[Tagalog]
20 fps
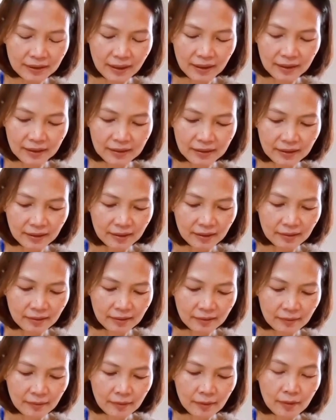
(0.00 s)
salad
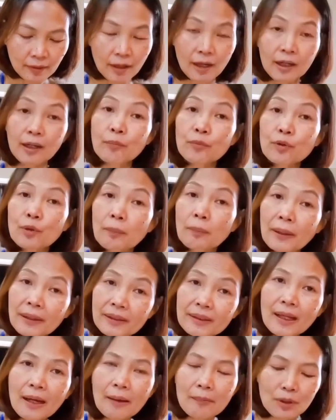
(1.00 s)
Alam nyo ba,
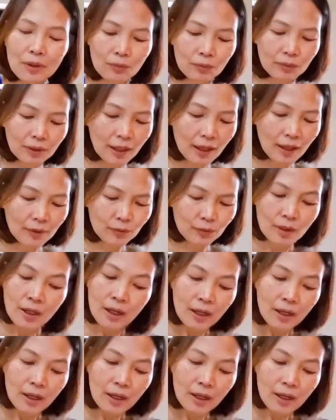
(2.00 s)
ang dami kong na...